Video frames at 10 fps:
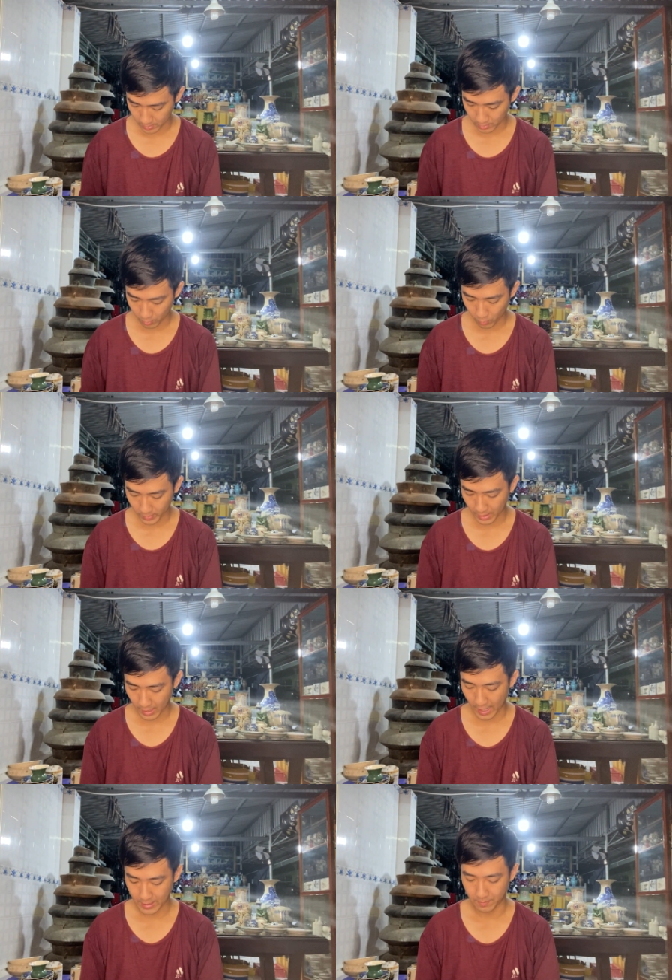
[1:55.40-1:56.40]
sẽ giao luôn với giá
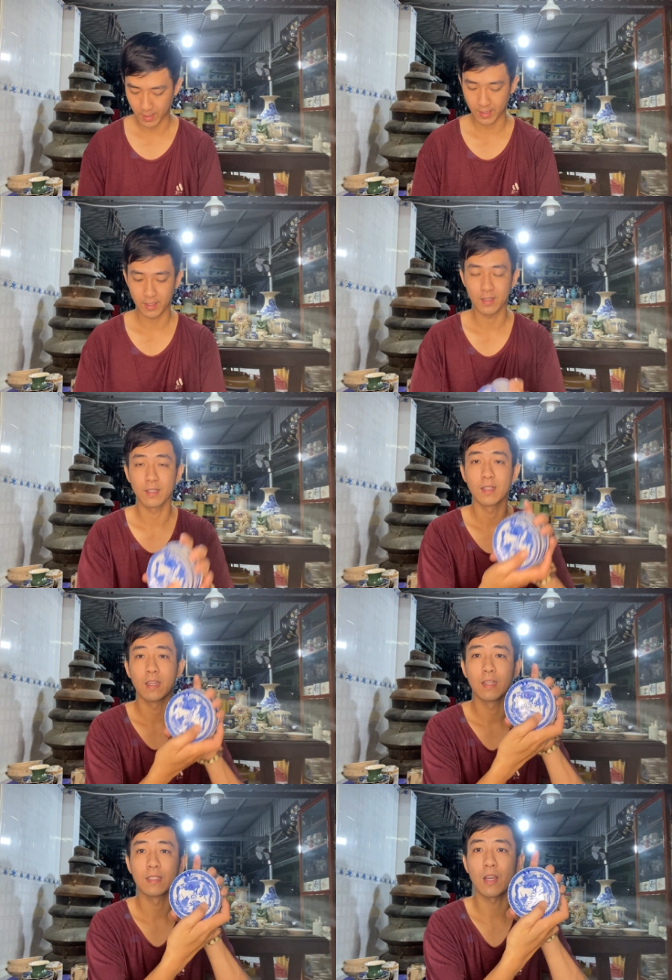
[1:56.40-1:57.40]
là 200 ngàn
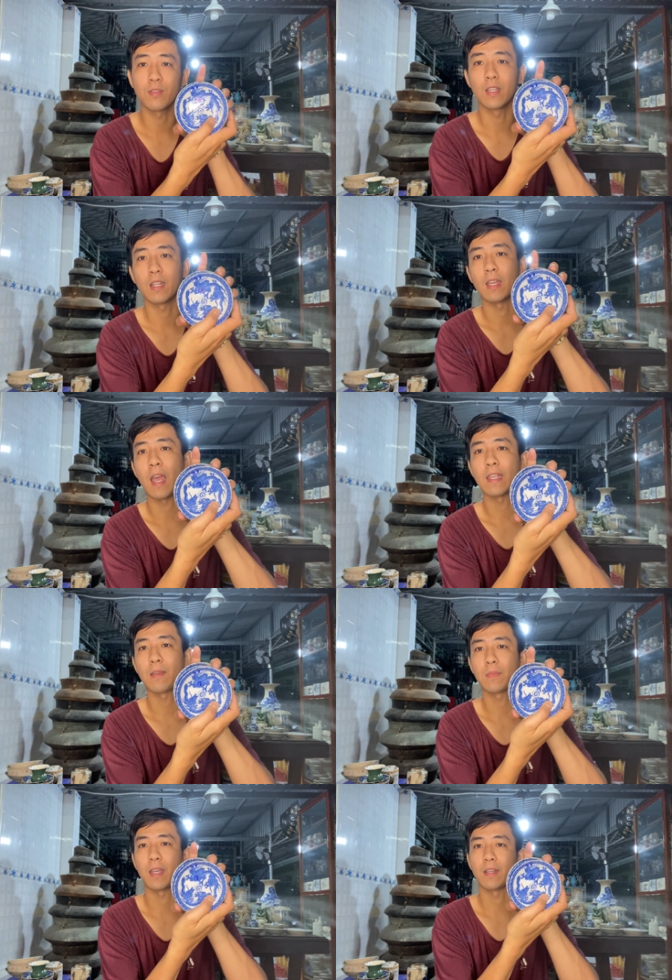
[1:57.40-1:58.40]
sáu dĩa này
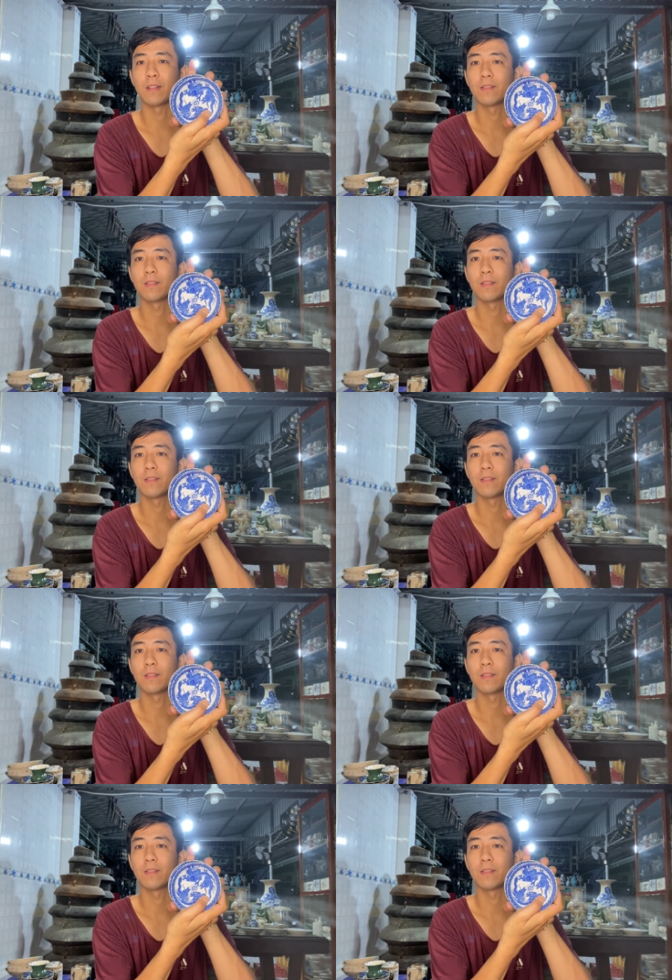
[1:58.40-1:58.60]
200 ngàn